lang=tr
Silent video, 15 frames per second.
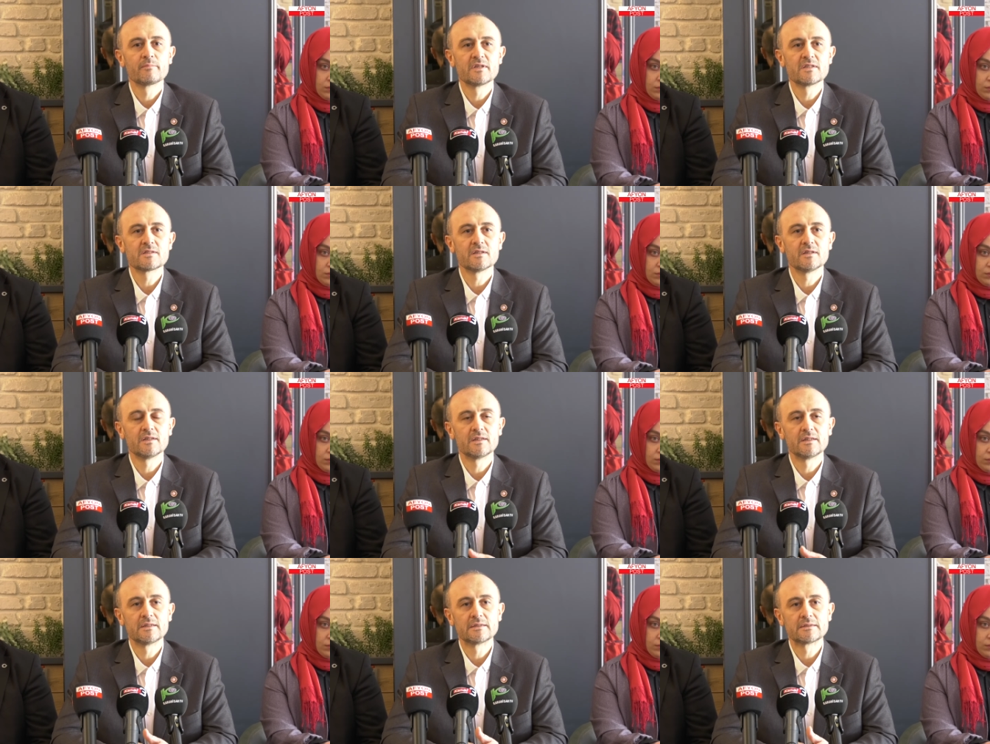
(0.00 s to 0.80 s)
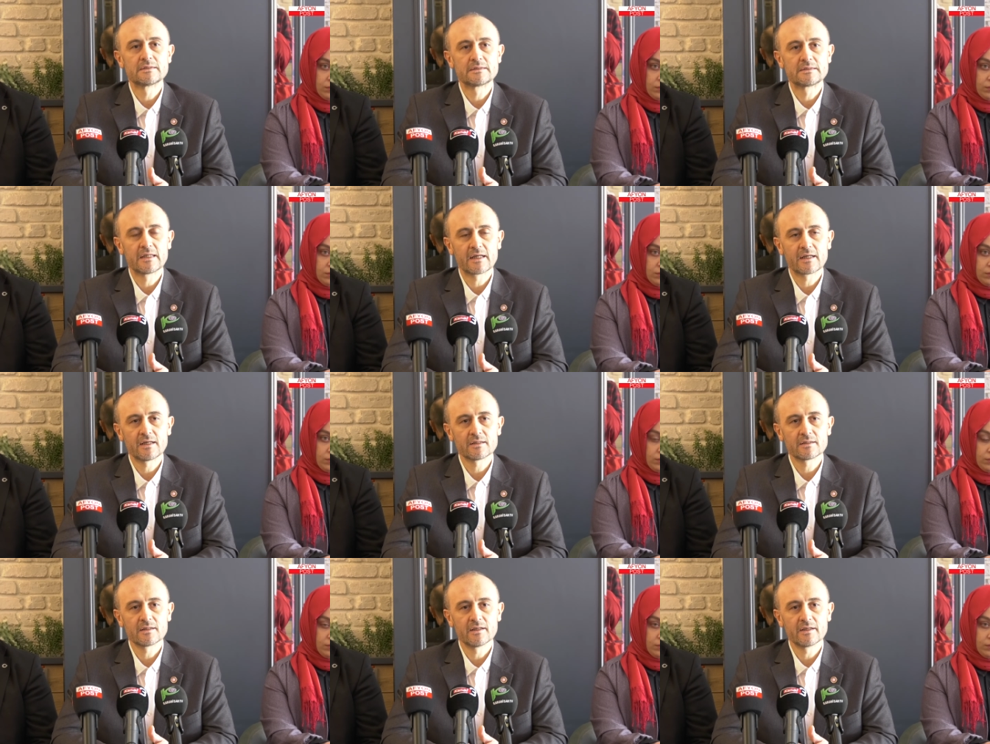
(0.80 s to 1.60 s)
Biz e,
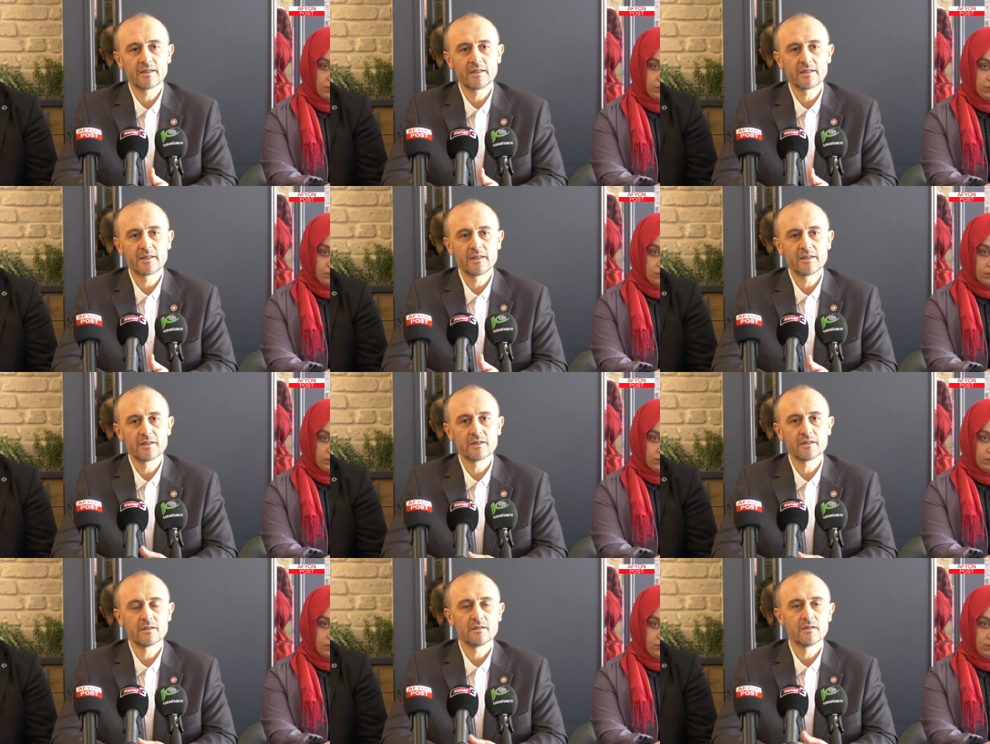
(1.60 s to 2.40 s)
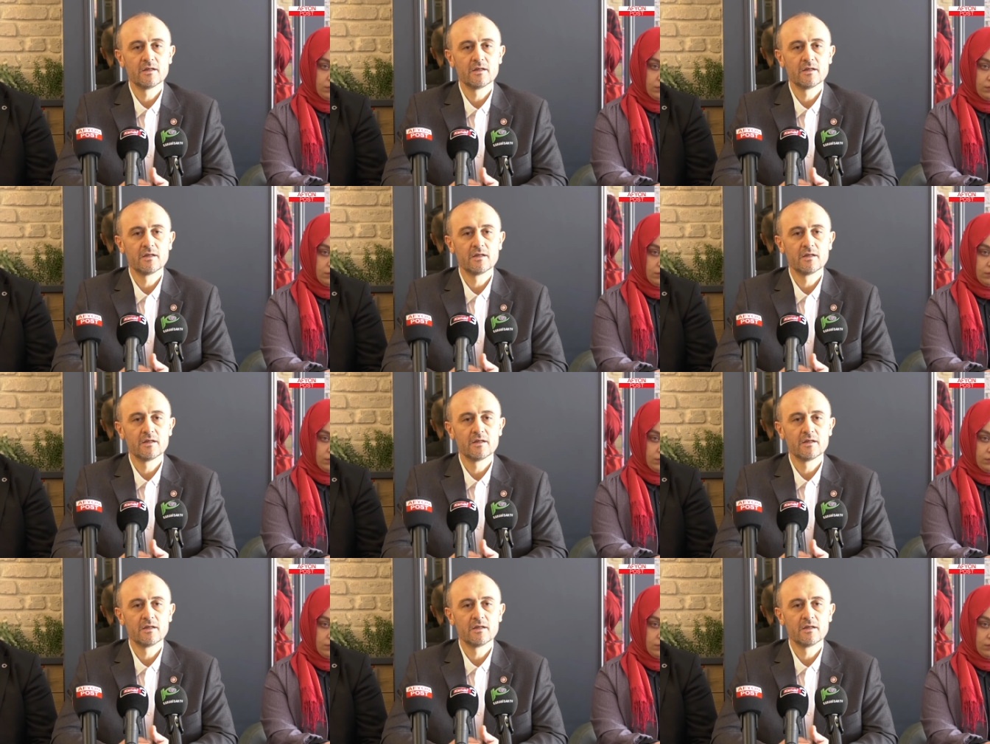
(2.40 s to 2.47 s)
zekatla ilgili